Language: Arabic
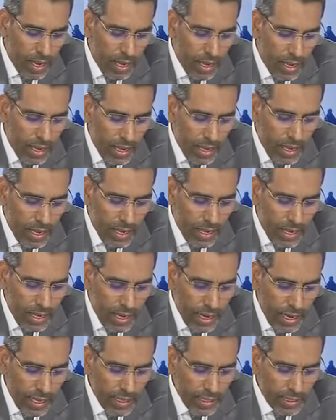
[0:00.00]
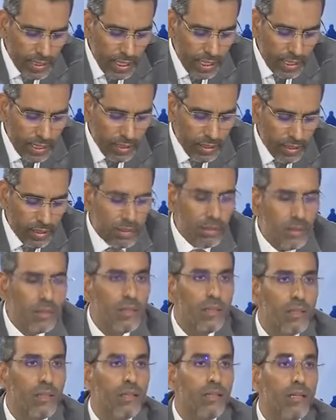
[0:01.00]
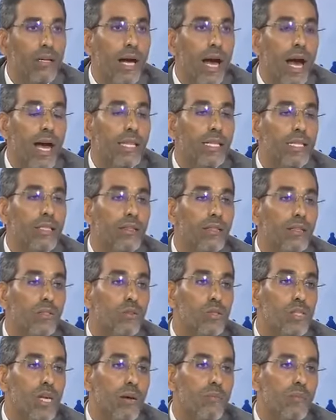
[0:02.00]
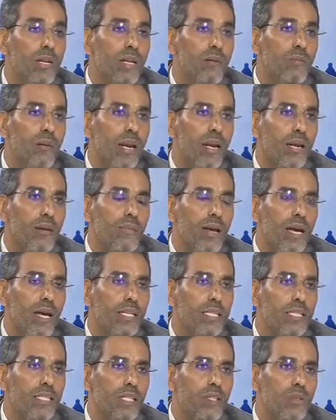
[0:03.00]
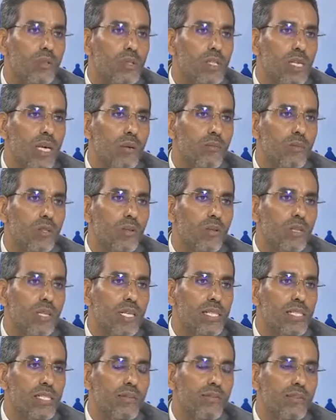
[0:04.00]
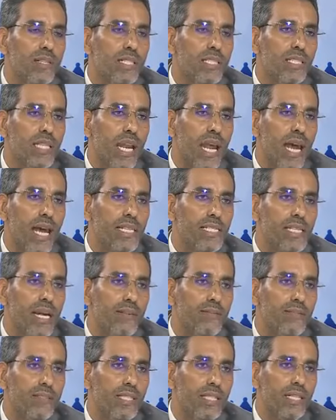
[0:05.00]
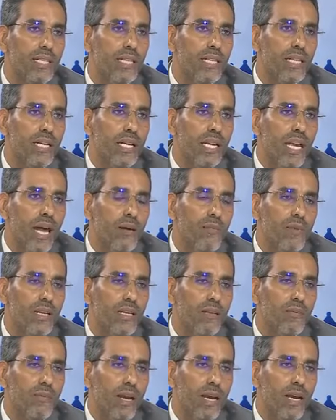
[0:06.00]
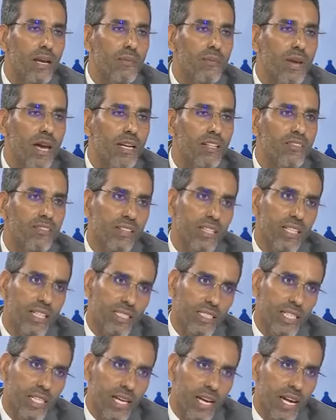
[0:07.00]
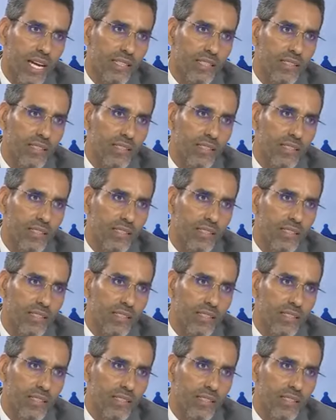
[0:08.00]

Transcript: آه، ايضا هذه النسخة من البرلمان هي النسخة بكل أسف اللي تراجع فيها العمل البرلماني في ثلاث نقاط